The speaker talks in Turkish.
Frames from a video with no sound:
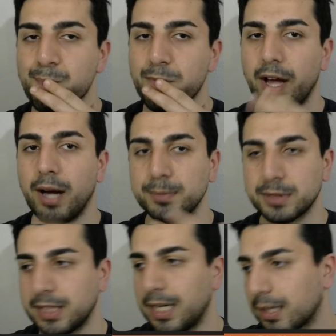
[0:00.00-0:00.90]

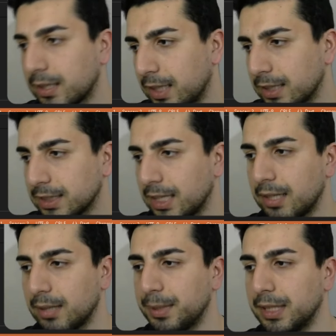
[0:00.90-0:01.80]
Abstract
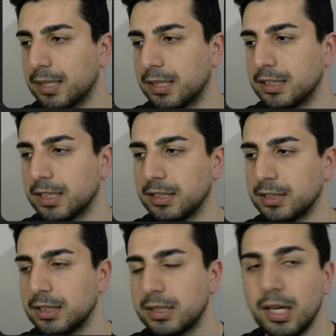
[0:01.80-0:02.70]
class'larla birlikte
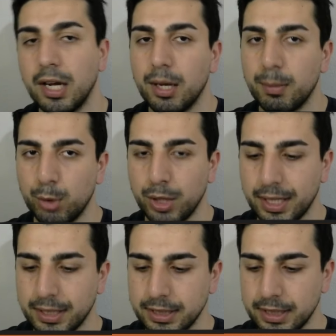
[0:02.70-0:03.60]
çalışır. Buraya
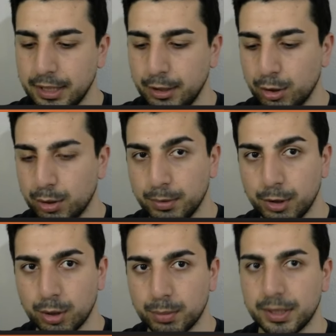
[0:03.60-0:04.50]
şimdi giriyorum
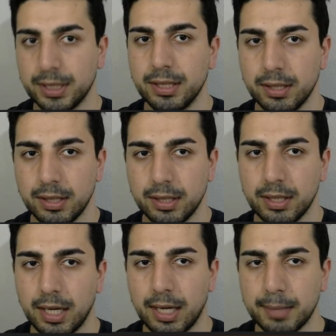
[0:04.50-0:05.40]
diyorum ki
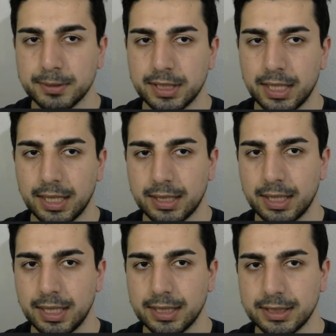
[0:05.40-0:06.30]
abstract
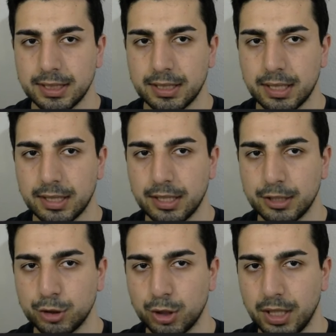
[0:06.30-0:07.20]
class hatta
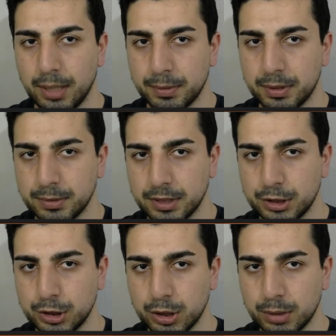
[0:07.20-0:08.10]
şöyle yaptığımızda
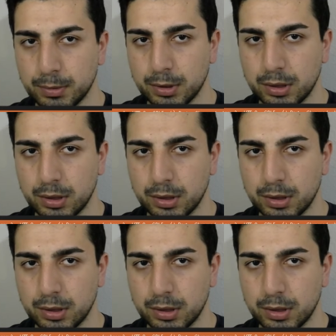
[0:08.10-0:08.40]
çıkıyor mu?